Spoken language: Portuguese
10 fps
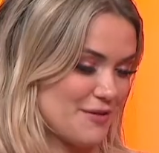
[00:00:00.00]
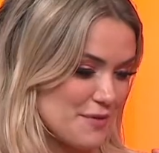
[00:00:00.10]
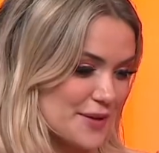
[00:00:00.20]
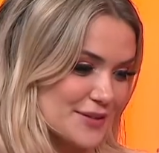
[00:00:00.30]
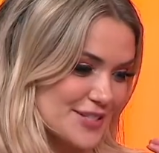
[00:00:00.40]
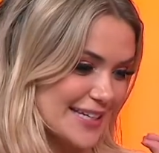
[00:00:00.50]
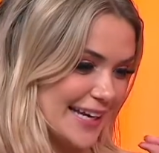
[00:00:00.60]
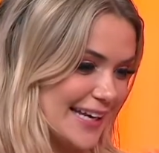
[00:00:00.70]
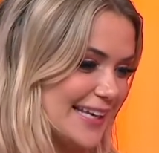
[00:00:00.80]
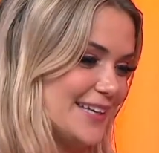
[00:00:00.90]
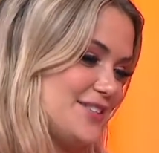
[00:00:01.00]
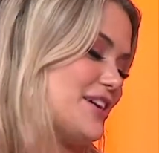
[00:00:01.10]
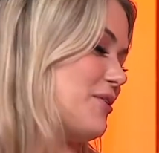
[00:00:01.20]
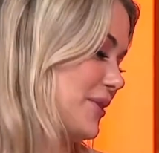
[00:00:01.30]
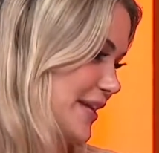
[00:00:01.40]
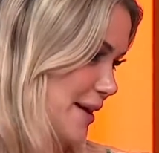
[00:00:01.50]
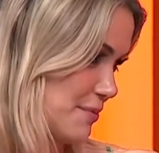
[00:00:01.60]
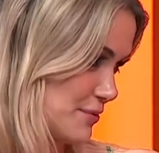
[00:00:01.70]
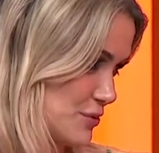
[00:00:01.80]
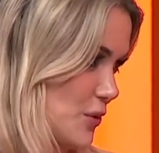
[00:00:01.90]
Foi um momento de clique, de acordar
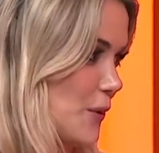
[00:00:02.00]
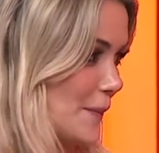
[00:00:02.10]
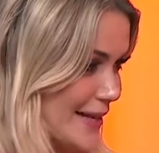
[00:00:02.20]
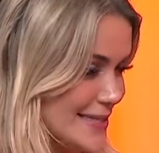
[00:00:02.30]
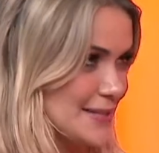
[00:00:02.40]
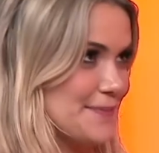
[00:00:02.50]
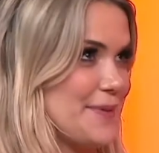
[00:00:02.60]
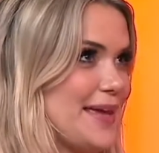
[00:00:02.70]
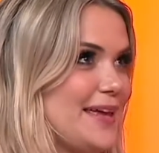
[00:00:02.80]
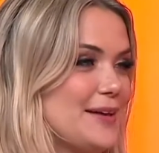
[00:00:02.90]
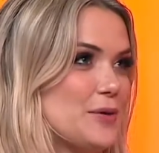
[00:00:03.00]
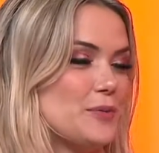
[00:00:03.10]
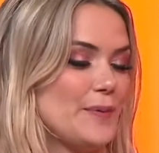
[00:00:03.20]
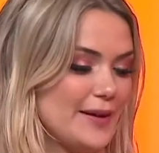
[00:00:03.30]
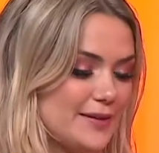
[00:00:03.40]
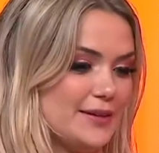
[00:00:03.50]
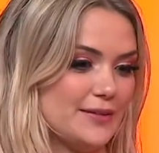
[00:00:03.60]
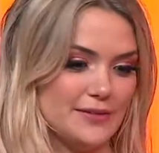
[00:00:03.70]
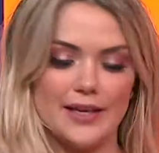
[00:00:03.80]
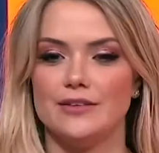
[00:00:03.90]
pro jogo, mas também um momento em que
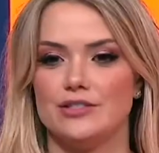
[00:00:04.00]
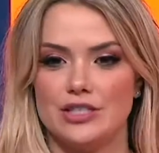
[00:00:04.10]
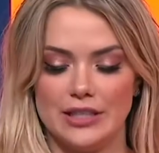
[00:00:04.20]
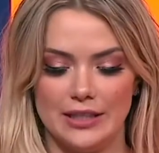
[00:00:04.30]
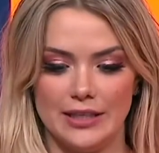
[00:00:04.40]
eu entendi